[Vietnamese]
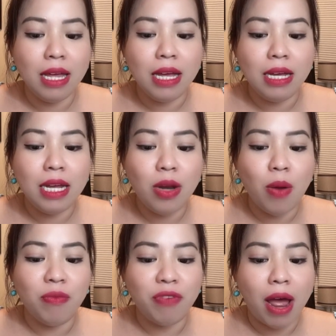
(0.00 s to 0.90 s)
khi
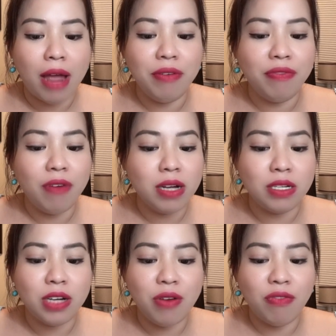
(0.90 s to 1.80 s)
đụng phải phần
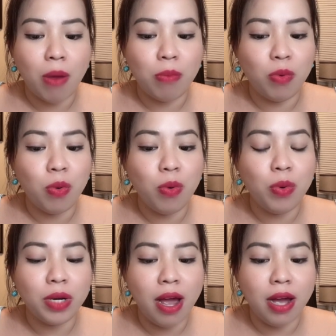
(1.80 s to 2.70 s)
rêu phong của
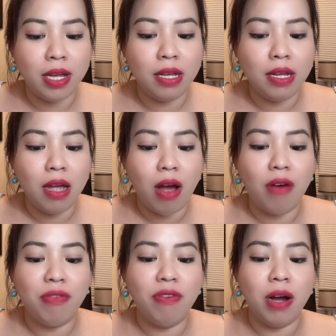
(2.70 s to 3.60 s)
cuộc đời
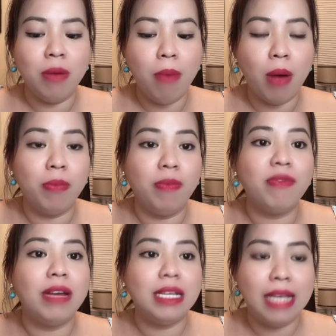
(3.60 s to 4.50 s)
họ vỡ mộng
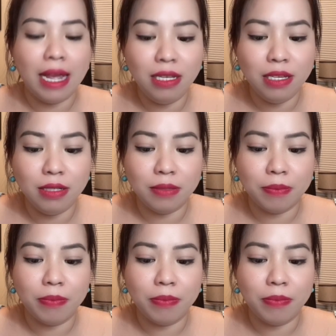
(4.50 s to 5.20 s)
và chán chường.